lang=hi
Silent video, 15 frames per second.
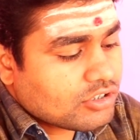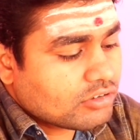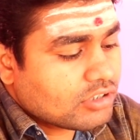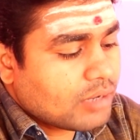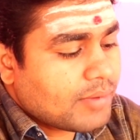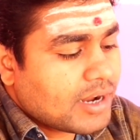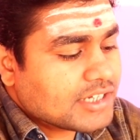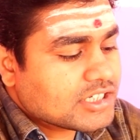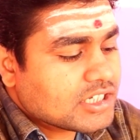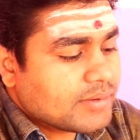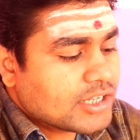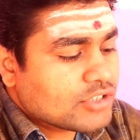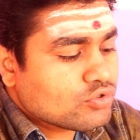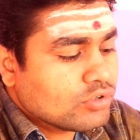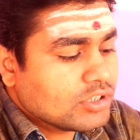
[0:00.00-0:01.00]
चौदह मार्च के
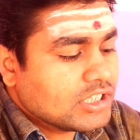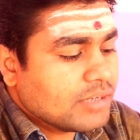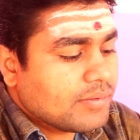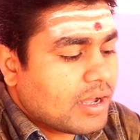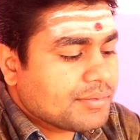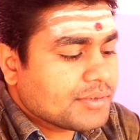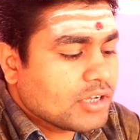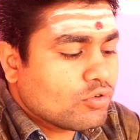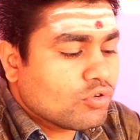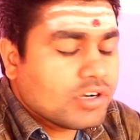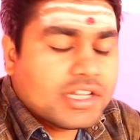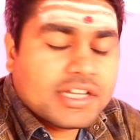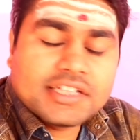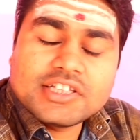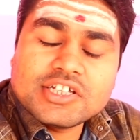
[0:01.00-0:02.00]
बाद सूर्यदेव आपके
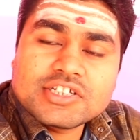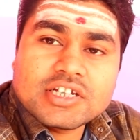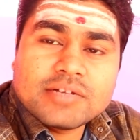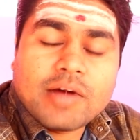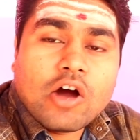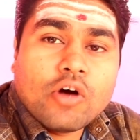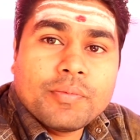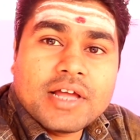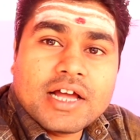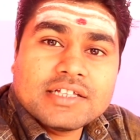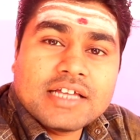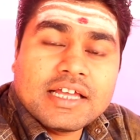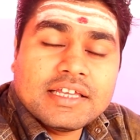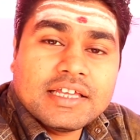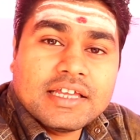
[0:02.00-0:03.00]
कुंडली के तीसरे भाव में आ
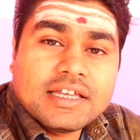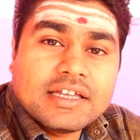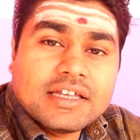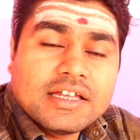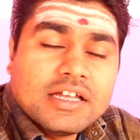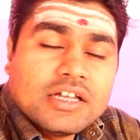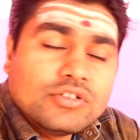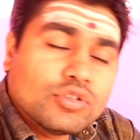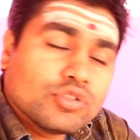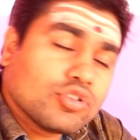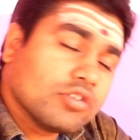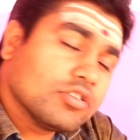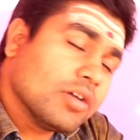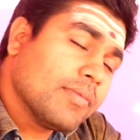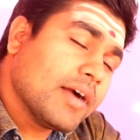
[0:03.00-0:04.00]
जाएंगे जो
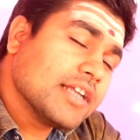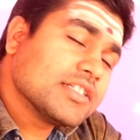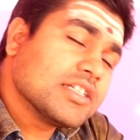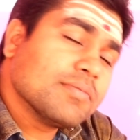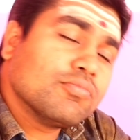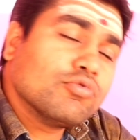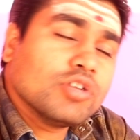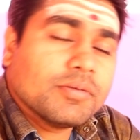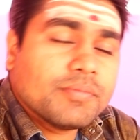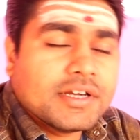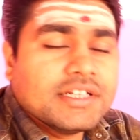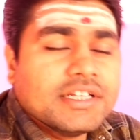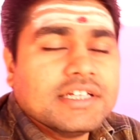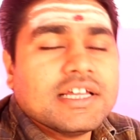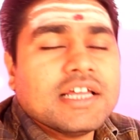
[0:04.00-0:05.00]
चौदह मार्च से पूरे
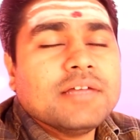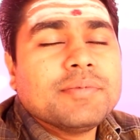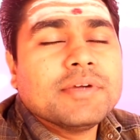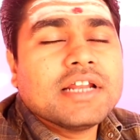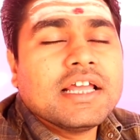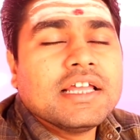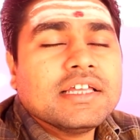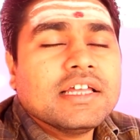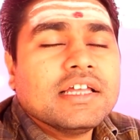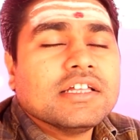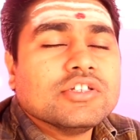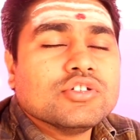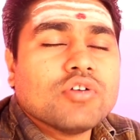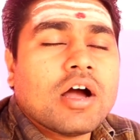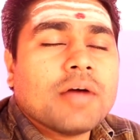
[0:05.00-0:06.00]
महीने यहीं पर रहेंगे
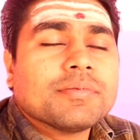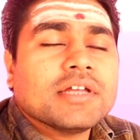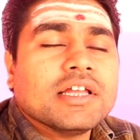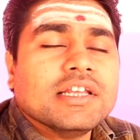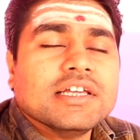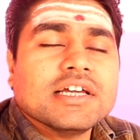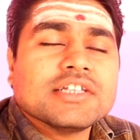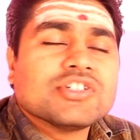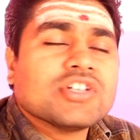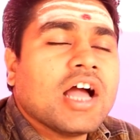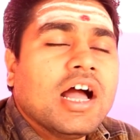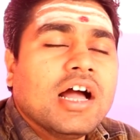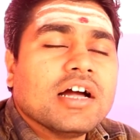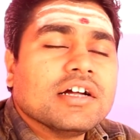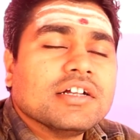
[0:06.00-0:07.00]
जो आपके लिए
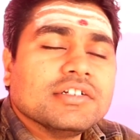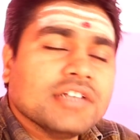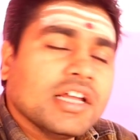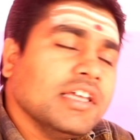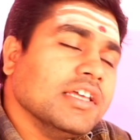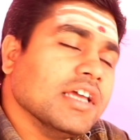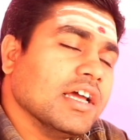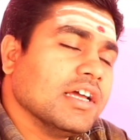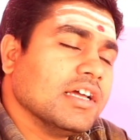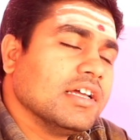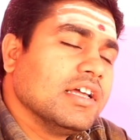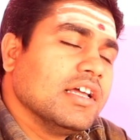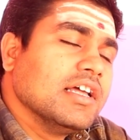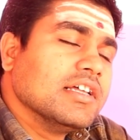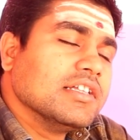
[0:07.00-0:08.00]
अच्छा नहीं है
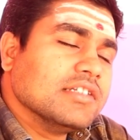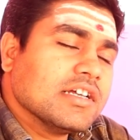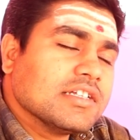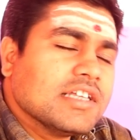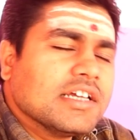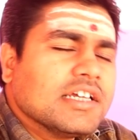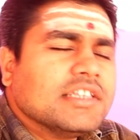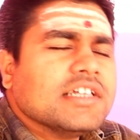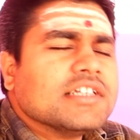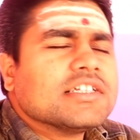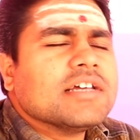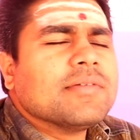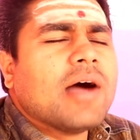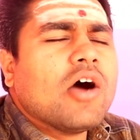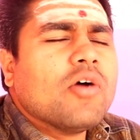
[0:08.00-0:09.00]
जैसे कि
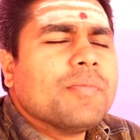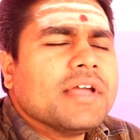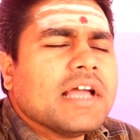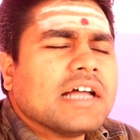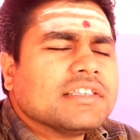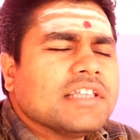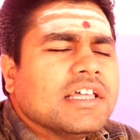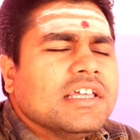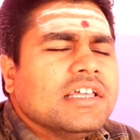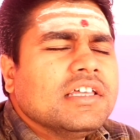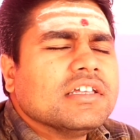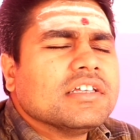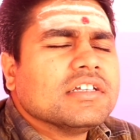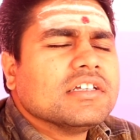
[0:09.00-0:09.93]
तीसरे भाव में आते ही